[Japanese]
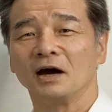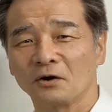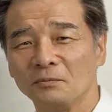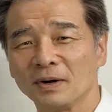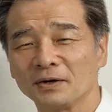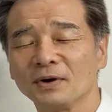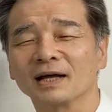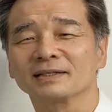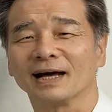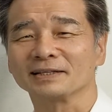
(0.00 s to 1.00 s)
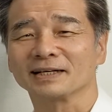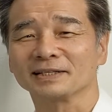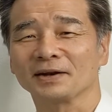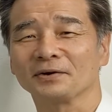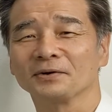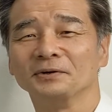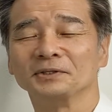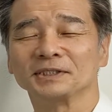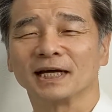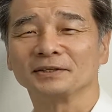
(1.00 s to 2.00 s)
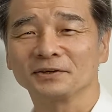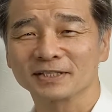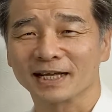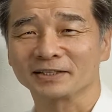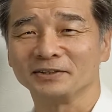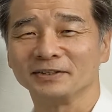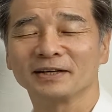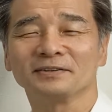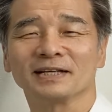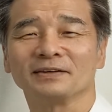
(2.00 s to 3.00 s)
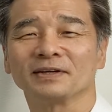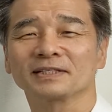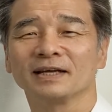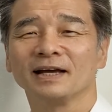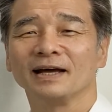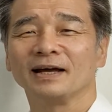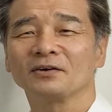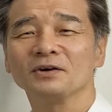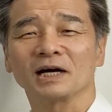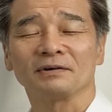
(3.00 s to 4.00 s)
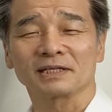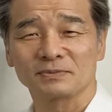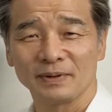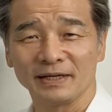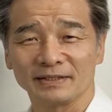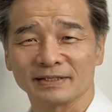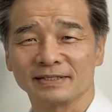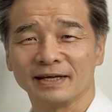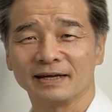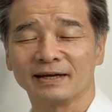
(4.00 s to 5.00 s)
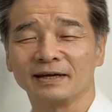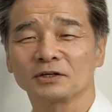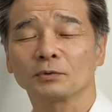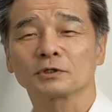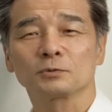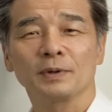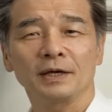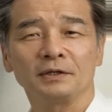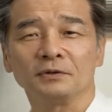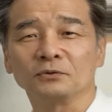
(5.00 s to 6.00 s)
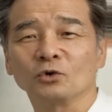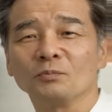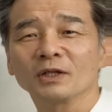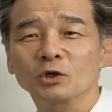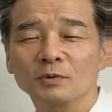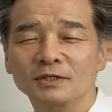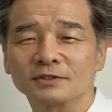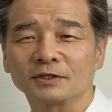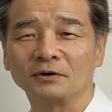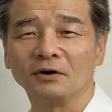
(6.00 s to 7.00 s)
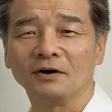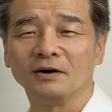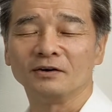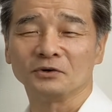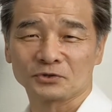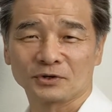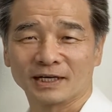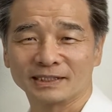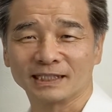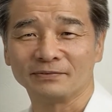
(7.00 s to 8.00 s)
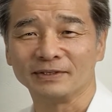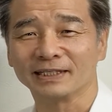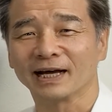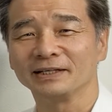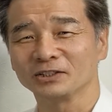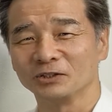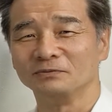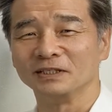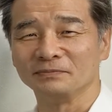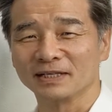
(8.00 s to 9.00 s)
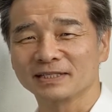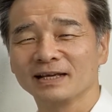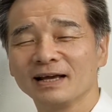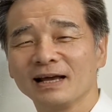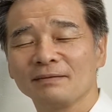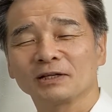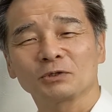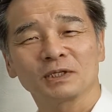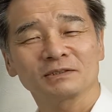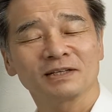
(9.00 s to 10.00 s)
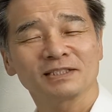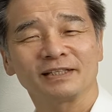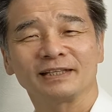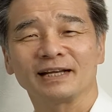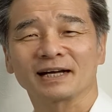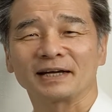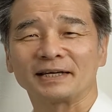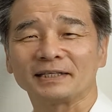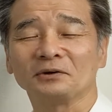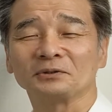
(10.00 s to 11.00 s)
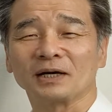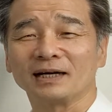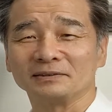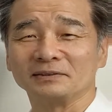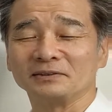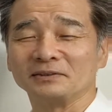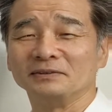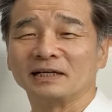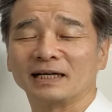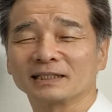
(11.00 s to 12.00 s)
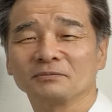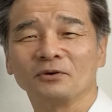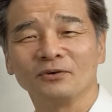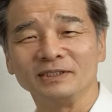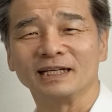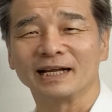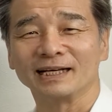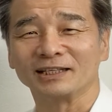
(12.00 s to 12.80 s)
こんばんは春風旅行者の佐藤でございます今回はスペインですね今日はスペインのトマト祭りをご紹介してみたいと思います、まあ、トマト祭りって何か聞いたことあるというふうな方も多いんじゃない